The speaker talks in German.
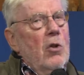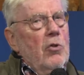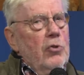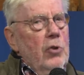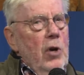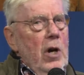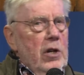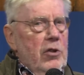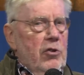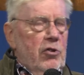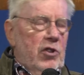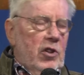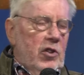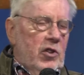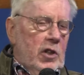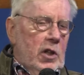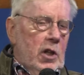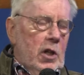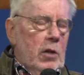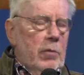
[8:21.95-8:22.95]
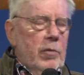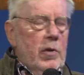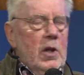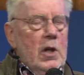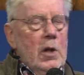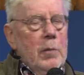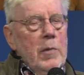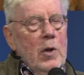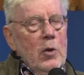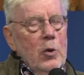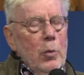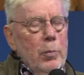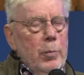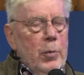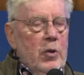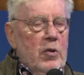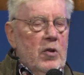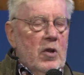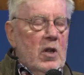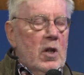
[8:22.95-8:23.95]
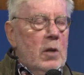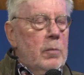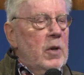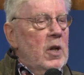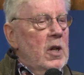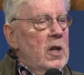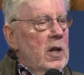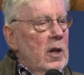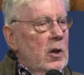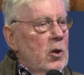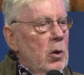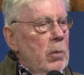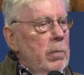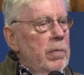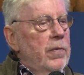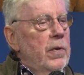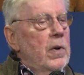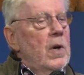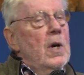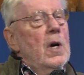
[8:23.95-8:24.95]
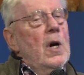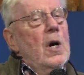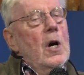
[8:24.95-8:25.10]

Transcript: So hatte ich das irgendwie immer ein bisschen im Hinterkopf,